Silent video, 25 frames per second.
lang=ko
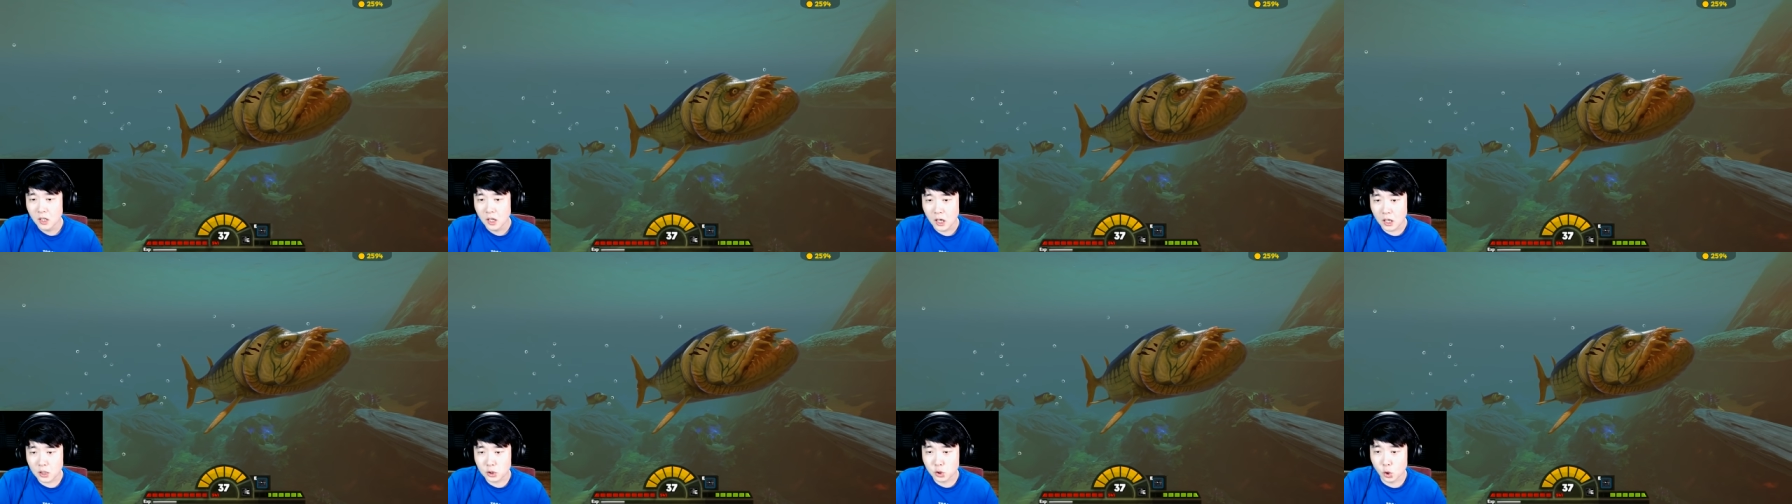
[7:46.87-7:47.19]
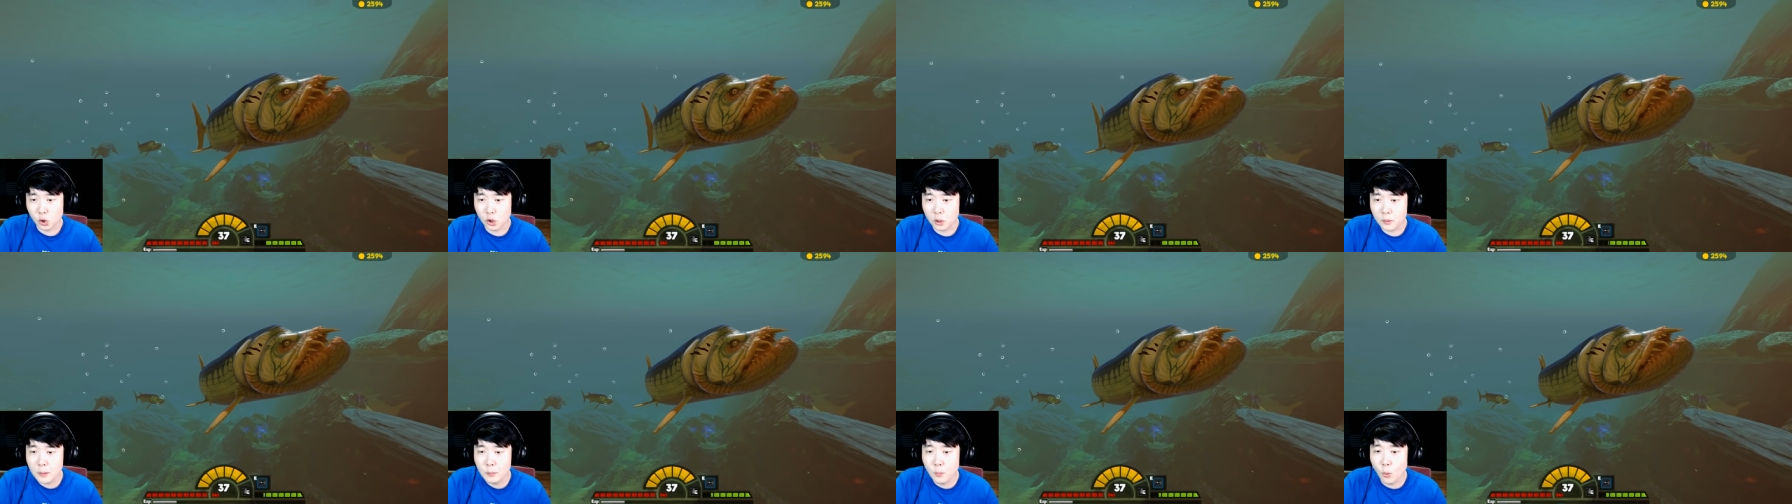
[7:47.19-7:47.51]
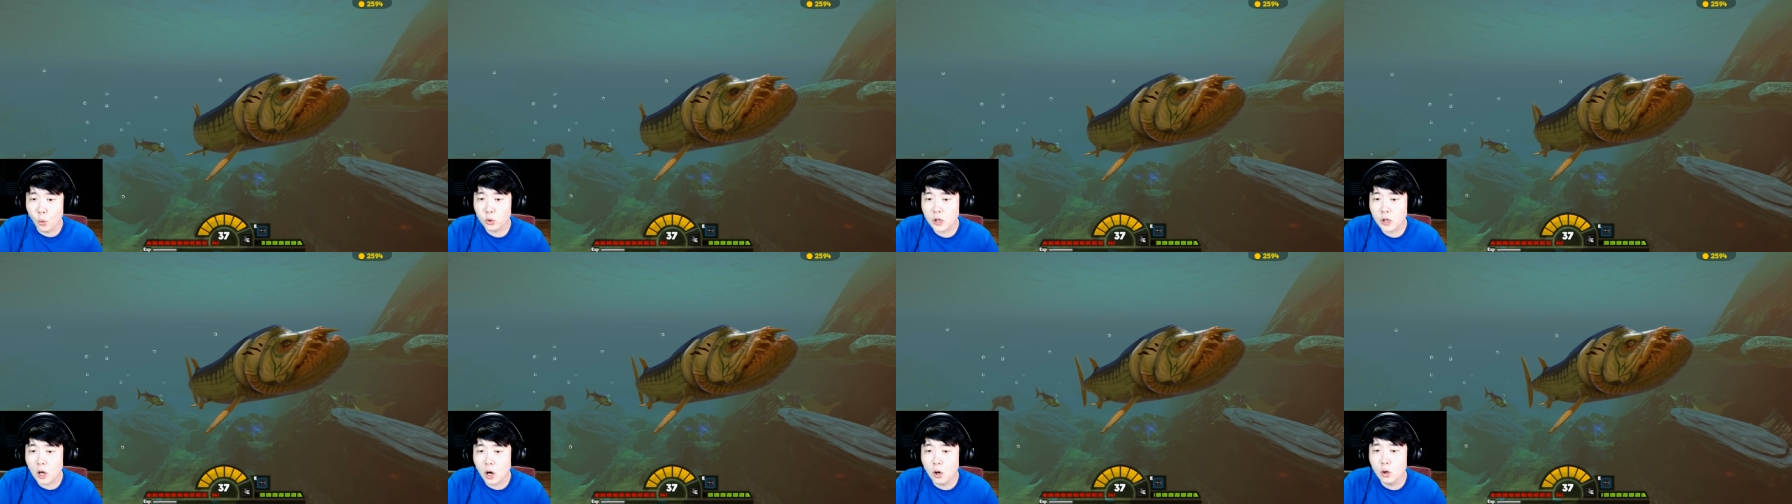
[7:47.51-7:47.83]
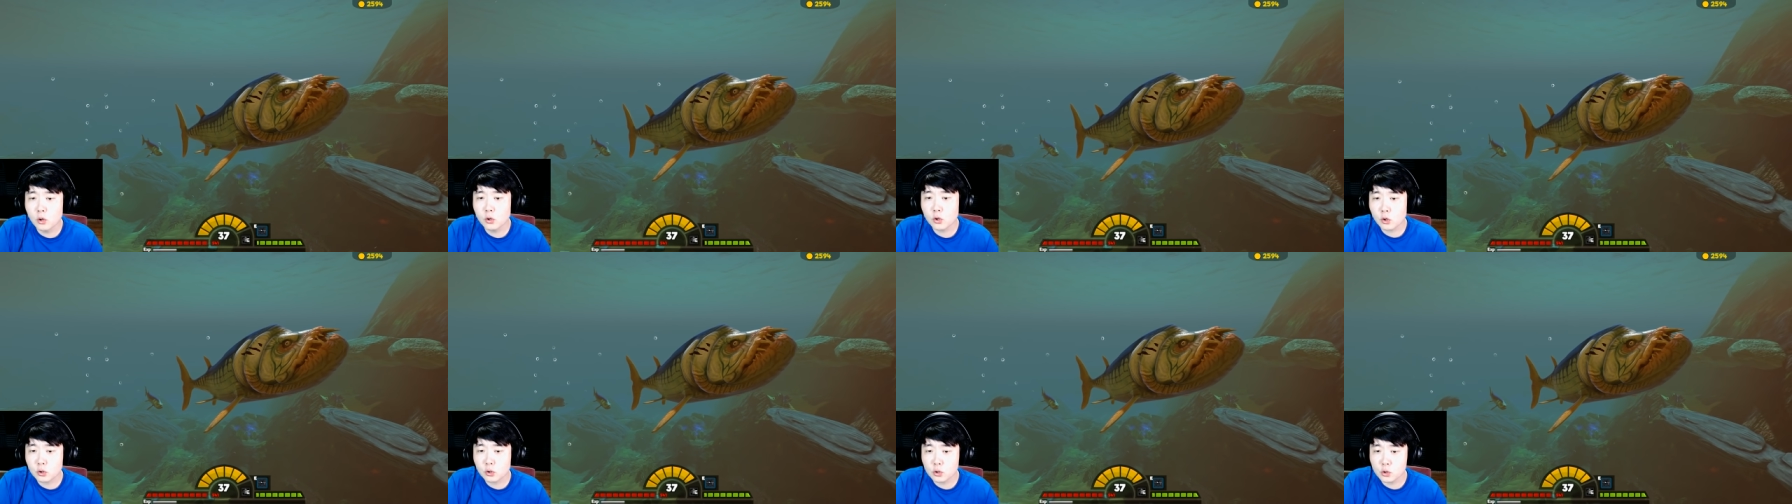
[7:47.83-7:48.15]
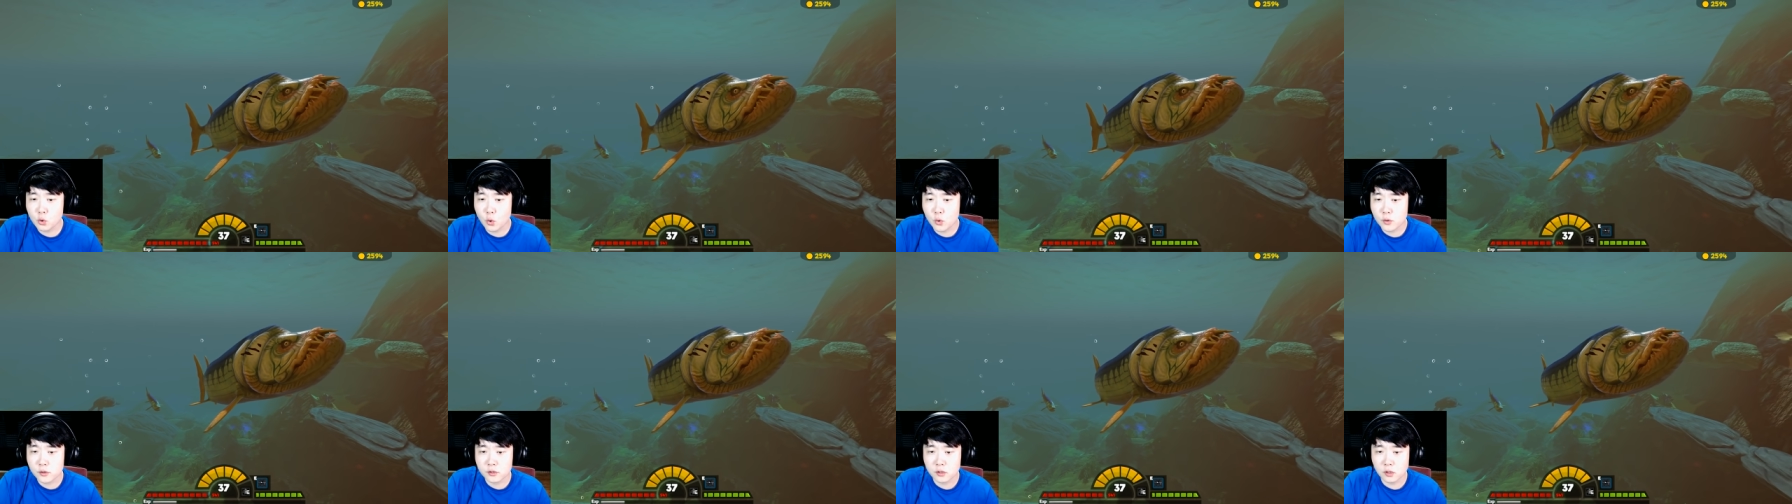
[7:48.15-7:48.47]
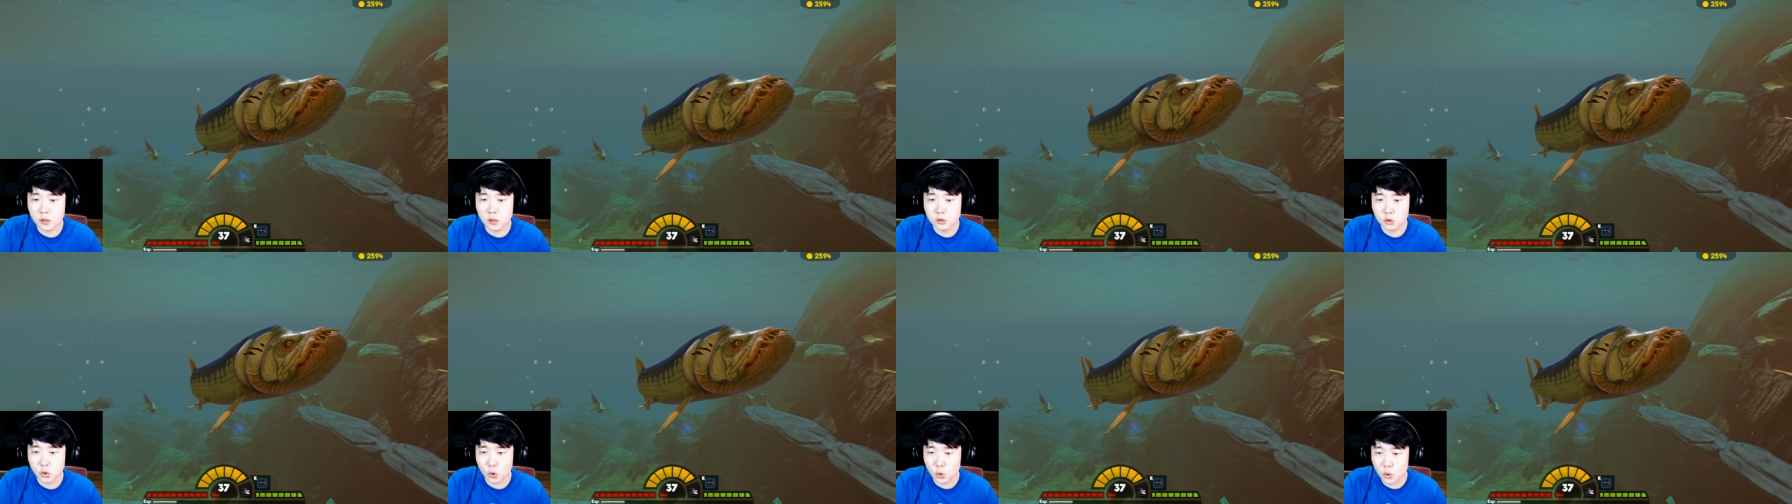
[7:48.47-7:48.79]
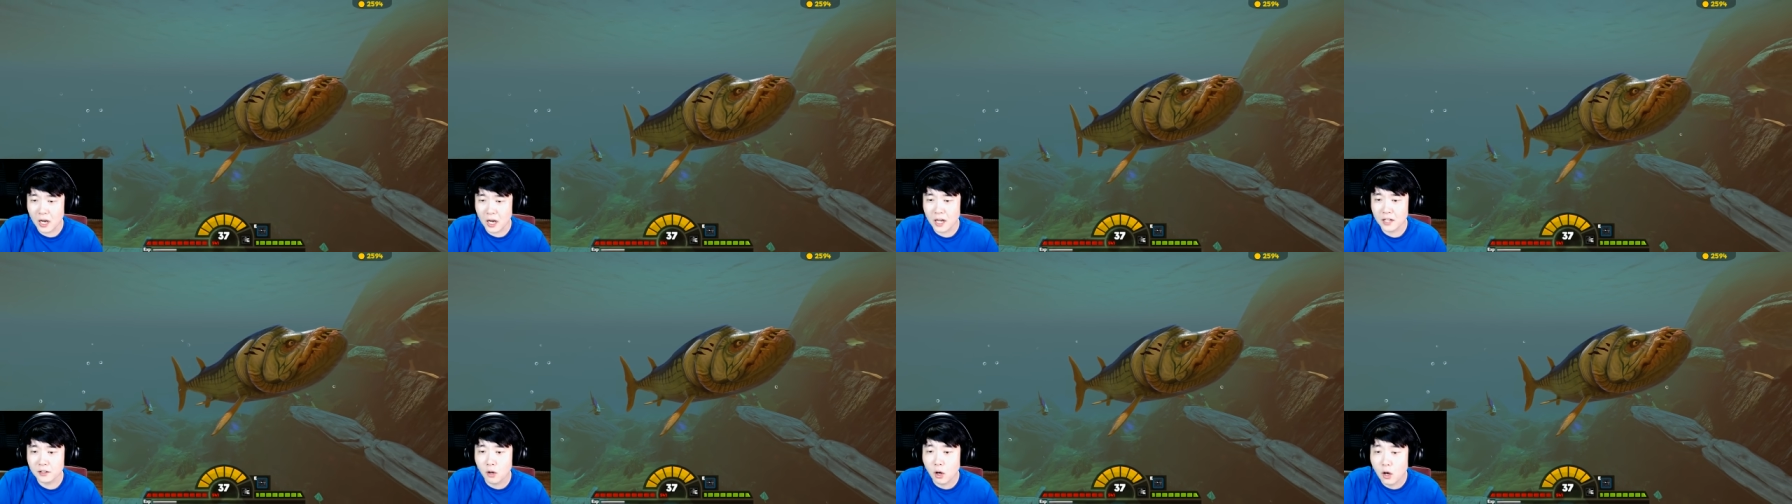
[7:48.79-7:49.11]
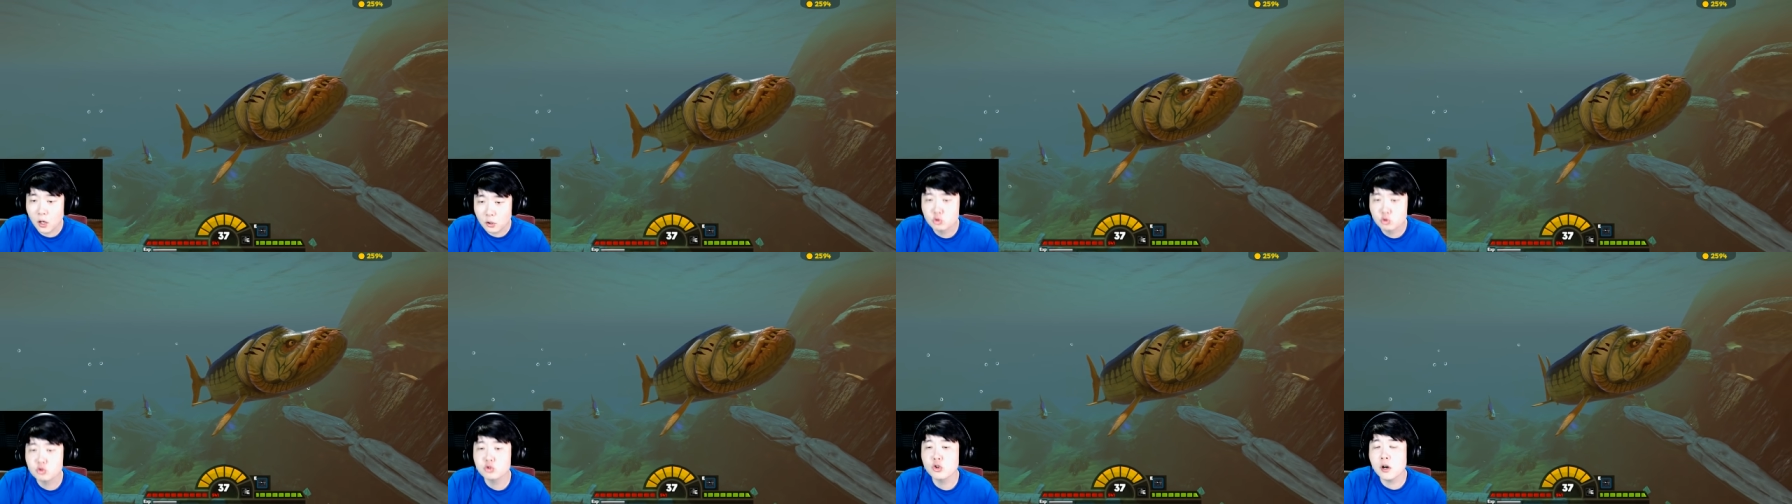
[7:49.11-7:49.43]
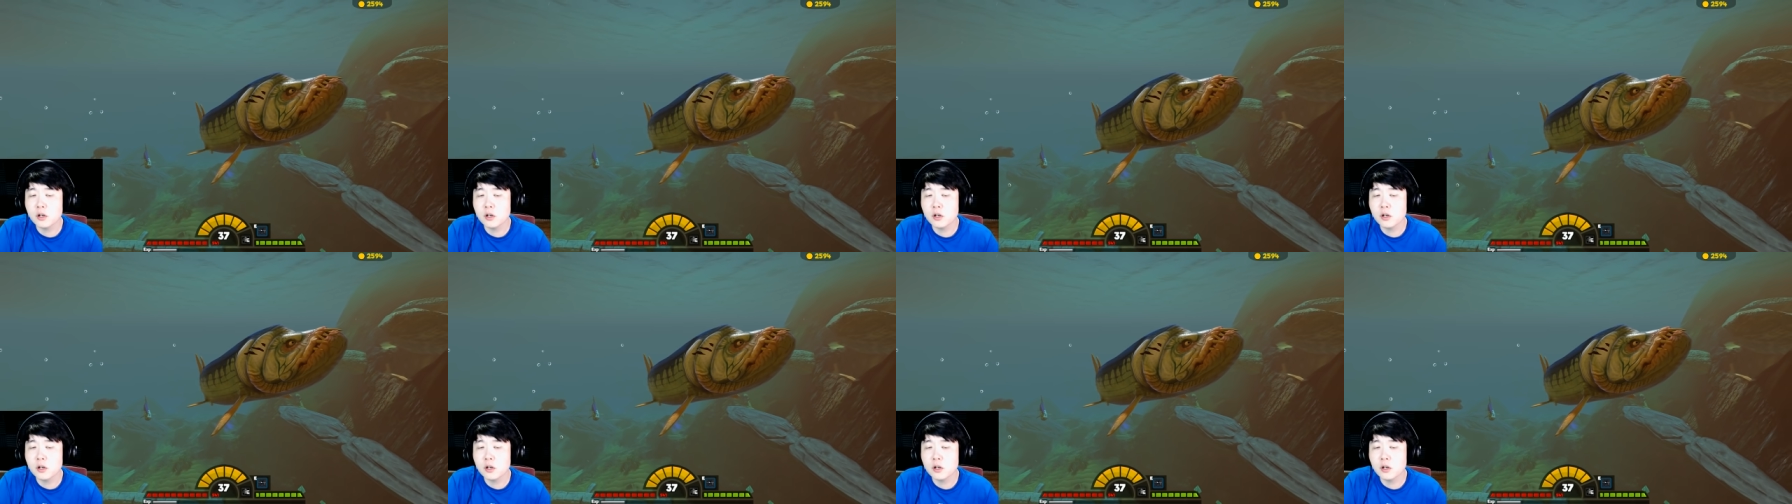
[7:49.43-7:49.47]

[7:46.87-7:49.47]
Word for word: 아 저놈이 모사 어그로 끌고 있어. 절로 가. 너가 죽어